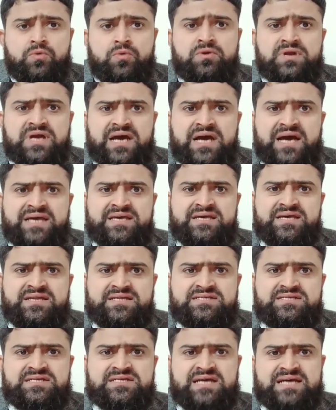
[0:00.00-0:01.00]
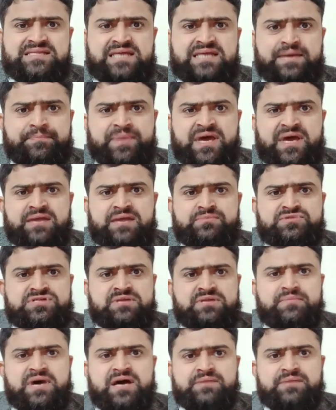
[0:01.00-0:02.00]
उनका यह नज़रिया था पहले
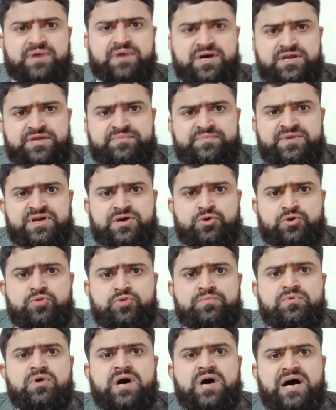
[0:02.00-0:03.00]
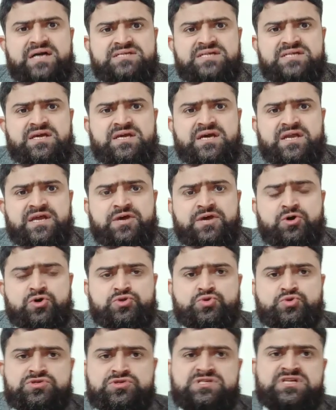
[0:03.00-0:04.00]
मुसलमान मगरबी ूम को हासिल करें और
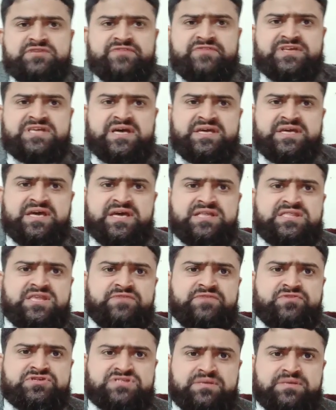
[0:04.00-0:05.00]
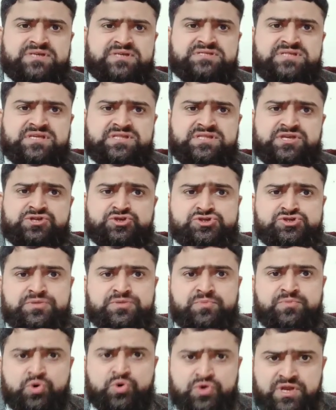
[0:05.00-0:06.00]
दूसरी वजह यह थी वो समझते थे जो
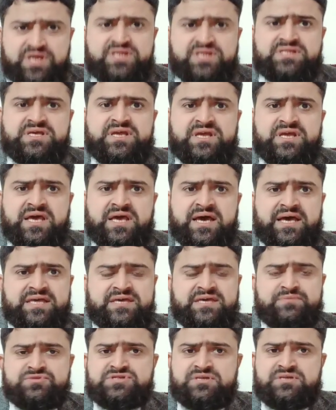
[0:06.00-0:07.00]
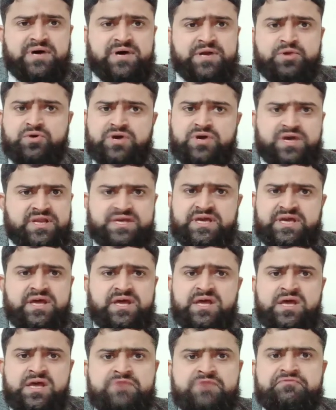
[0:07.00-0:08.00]
जमहूरी तरीका है ये मुसलमानों के लिए
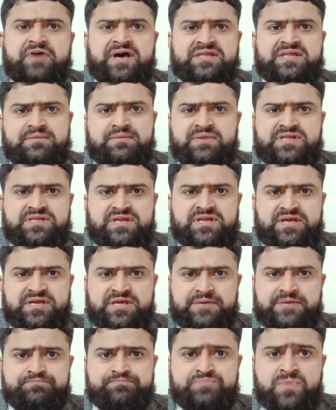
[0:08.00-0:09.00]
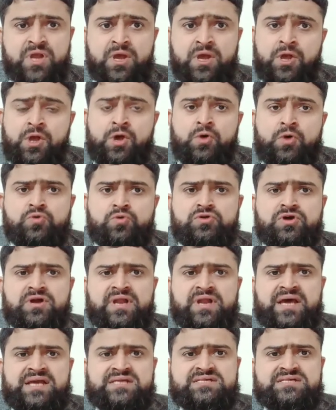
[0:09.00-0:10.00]
फ़ायदेमंद नहीं है
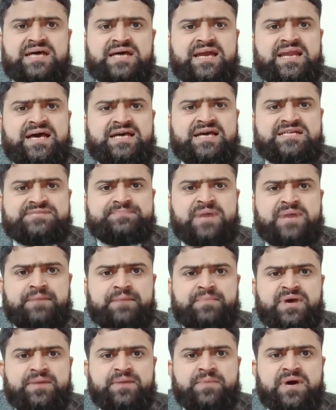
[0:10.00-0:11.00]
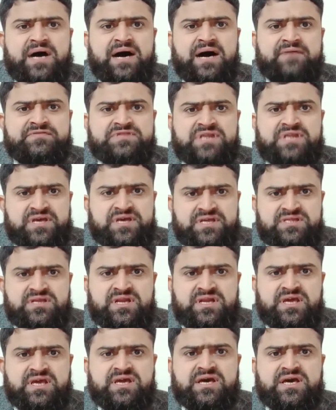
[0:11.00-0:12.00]
उन्होंने रसाला इसबाब बगावत हिंद
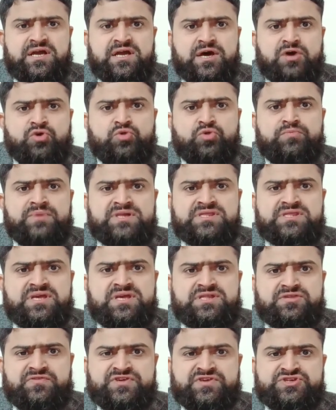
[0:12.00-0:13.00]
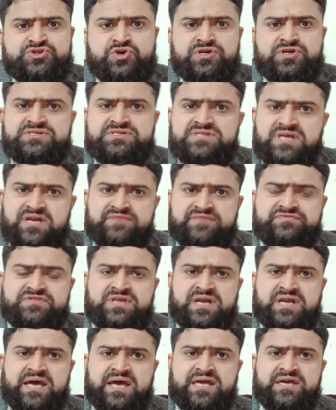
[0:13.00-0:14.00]
लिख कर हकूमत की तवज्जो इस तरफ
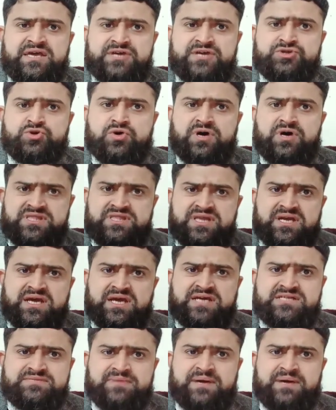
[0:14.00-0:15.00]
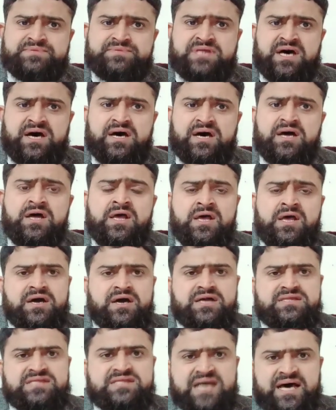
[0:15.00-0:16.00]
दिलाई कि जो गदर का सबब था
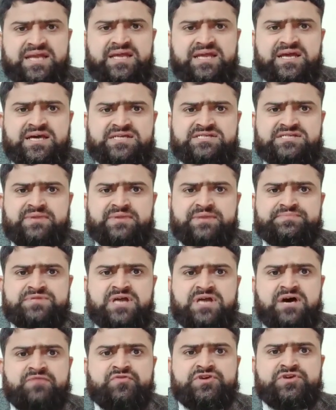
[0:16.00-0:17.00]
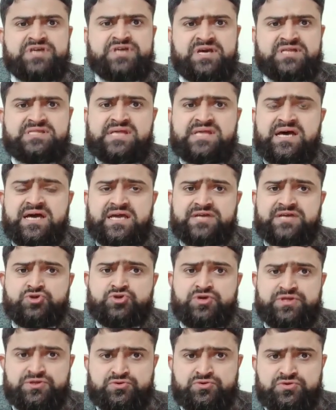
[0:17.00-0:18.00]
गद्दारी का सबब था वो ये था कि
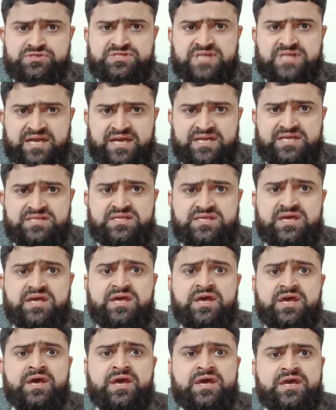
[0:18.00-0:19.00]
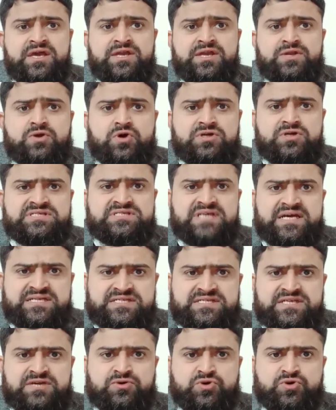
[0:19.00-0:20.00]
जो हिंदुस्तानी थे इनको
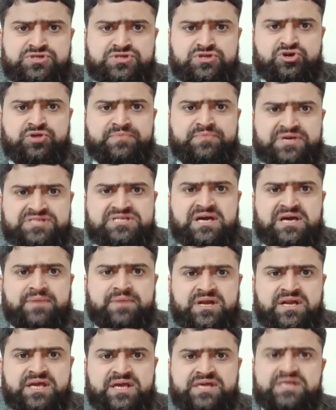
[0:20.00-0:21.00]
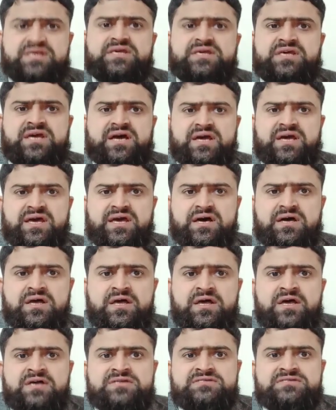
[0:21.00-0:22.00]
सियासी कौंसलों में शामिल नहीं किया गया
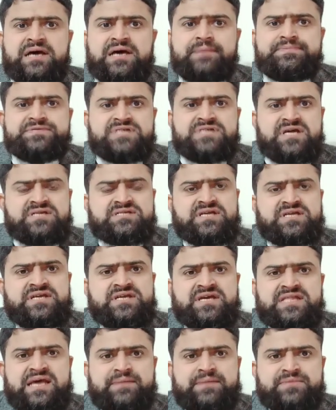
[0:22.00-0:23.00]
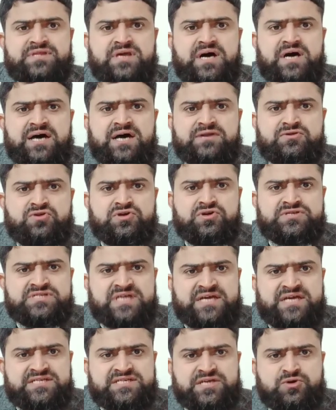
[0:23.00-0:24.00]
जब सर सैद अहमद ख़ान को
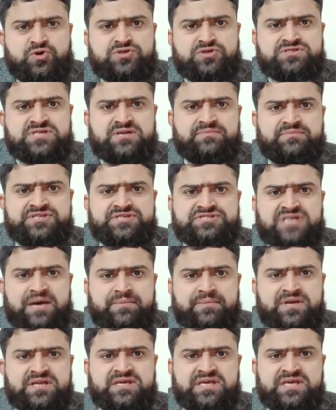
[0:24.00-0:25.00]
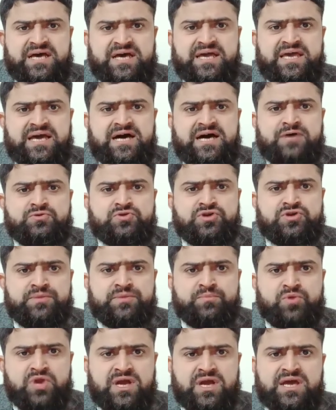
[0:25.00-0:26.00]
सियासी कौंसिल में शामिल किया गया उन्होंने
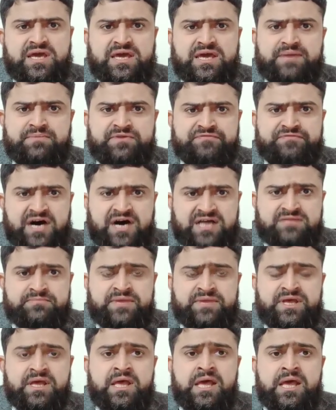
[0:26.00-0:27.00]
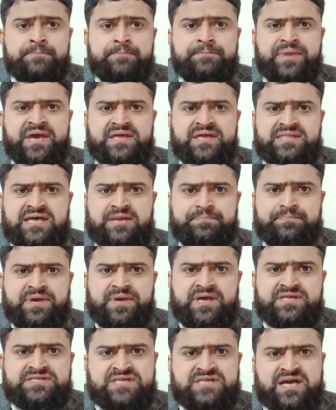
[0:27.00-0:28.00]
मुल्क के मफाद में पे दर
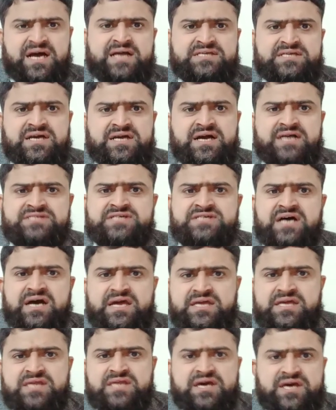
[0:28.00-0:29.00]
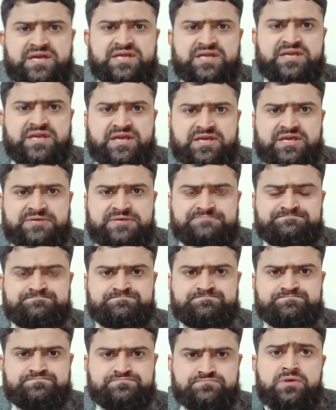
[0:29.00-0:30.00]
पे जगह जगह जाके तकरीरें की
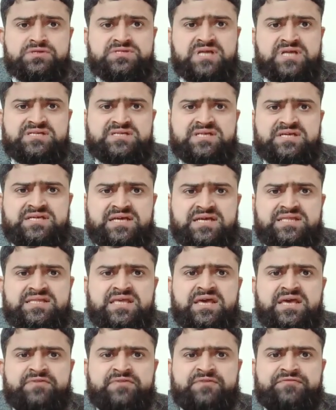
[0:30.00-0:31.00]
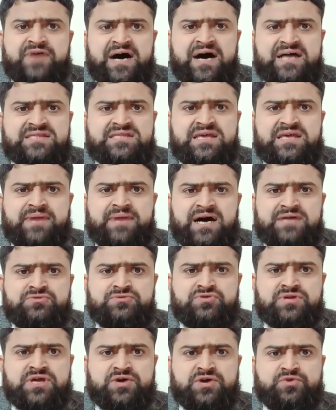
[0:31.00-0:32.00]
सर सैद की वफात के बाद
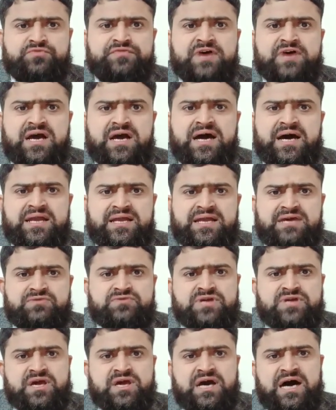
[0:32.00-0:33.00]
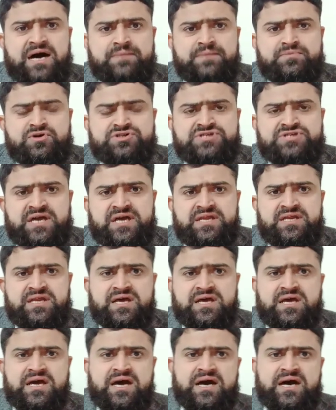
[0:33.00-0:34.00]
उनके रुफाका ने उनके काम को जारी
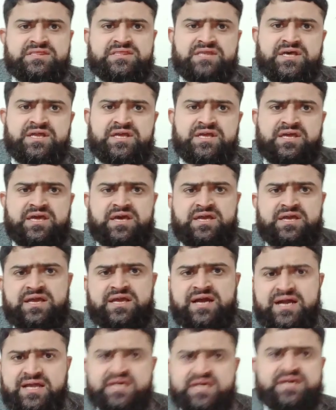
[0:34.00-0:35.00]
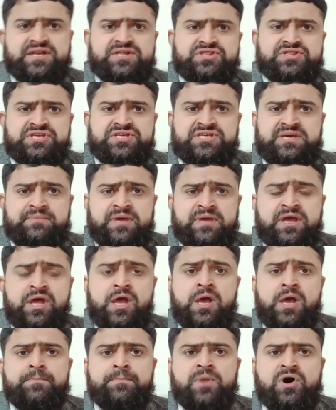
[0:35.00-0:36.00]
रखा तहरीक अलीगढ़ के नतीजे में
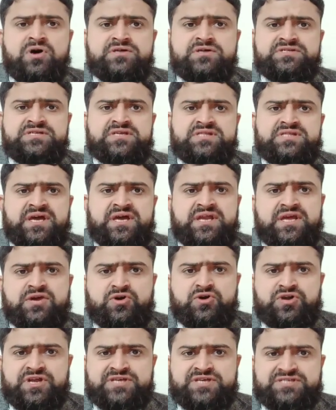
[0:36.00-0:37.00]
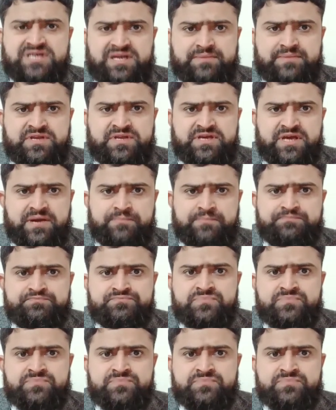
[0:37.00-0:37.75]
बहुत सी तहरीकों ने जन्म लिया